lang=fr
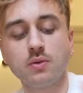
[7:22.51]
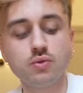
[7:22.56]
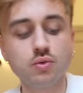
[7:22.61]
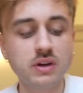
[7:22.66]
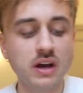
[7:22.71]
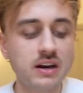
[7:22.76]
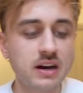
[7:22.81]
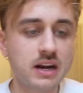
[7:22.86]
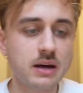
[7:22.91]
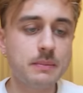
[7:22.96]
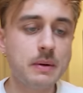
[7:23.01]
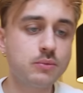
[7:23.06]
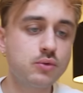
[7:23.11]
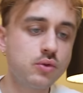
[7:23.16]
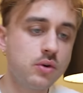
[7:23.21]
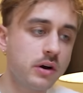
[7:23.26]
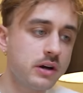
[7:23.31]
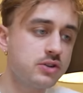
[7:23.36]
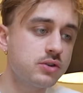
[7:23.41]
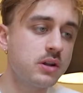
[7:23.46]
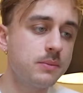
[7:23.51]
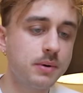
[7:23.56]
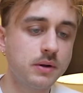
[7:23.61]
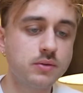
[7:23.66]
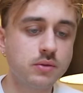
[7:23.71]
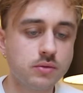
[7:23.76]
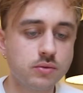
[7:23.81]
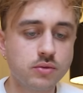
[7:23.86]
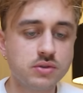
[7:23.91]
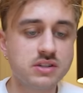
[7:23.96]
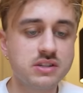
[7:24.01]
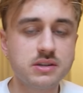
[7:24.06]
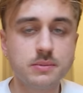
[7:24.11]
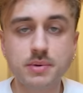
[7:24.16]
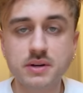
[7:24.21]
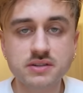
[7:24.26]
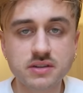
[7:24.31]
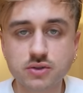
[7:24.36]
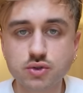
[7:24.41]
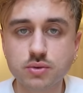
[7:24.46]
En tout cas, elle a la même couleur et j'en ai pas d'autres, donc si c'est
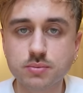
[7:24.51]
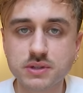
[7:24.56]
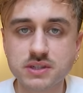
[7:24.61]
pas ça, je suis